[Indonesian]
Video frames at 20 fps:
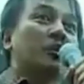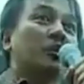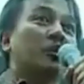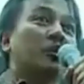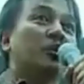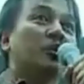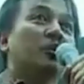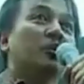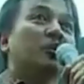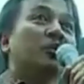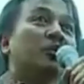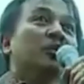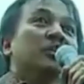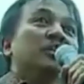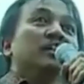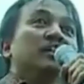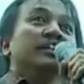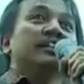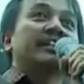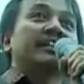juga menyaksikan
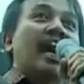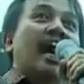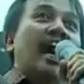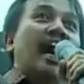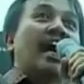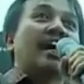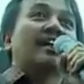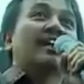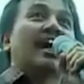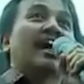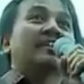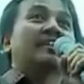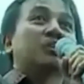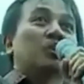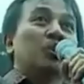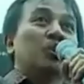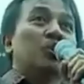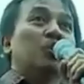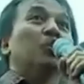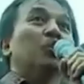pertandingan ini
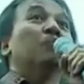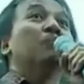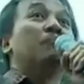dan